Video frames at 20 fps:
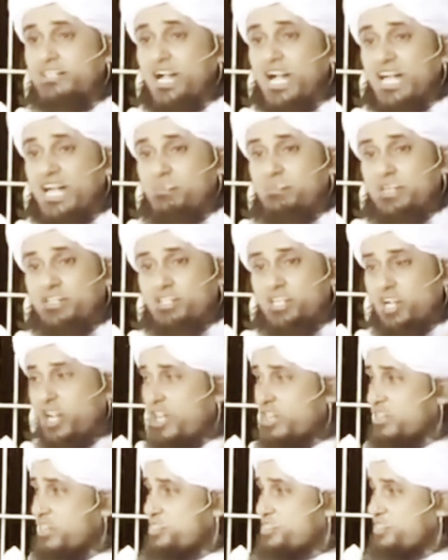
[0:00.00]
ताकि मैं
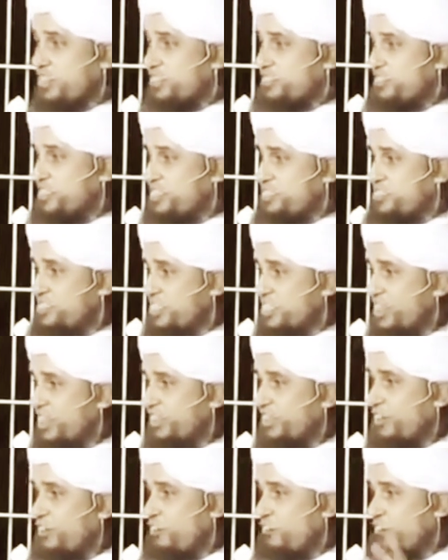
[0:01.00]
तेरा कसरत से
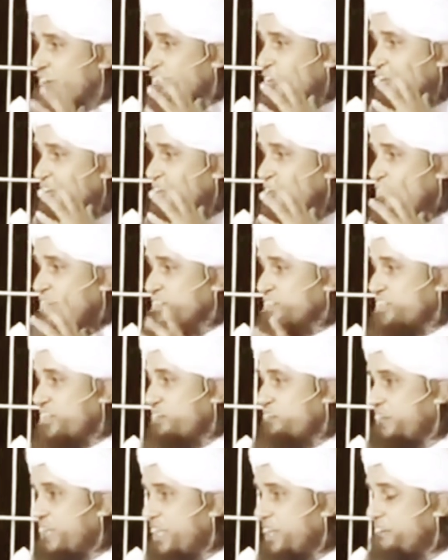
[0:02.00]
जिक्र करूं फिरौनियों के
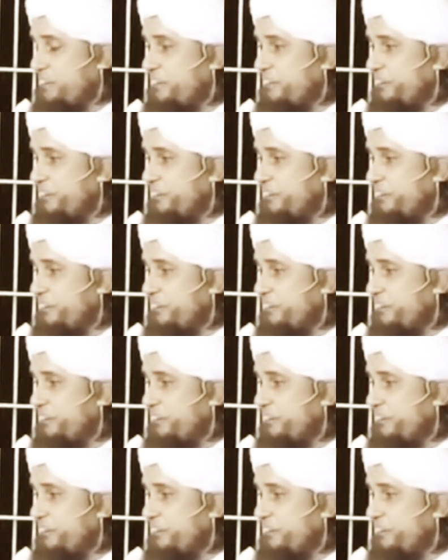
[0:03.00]
सामने